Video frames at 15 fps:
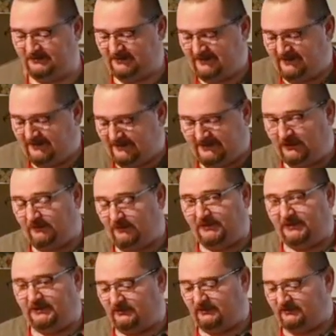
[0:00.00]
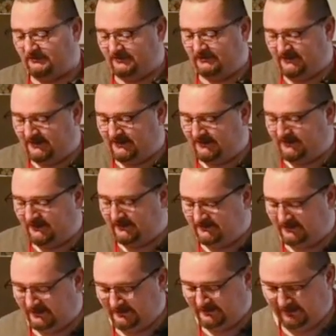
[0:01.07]
nie robię tylko jednej
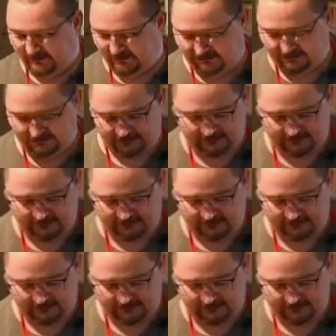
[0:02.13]
jednej rzeczy.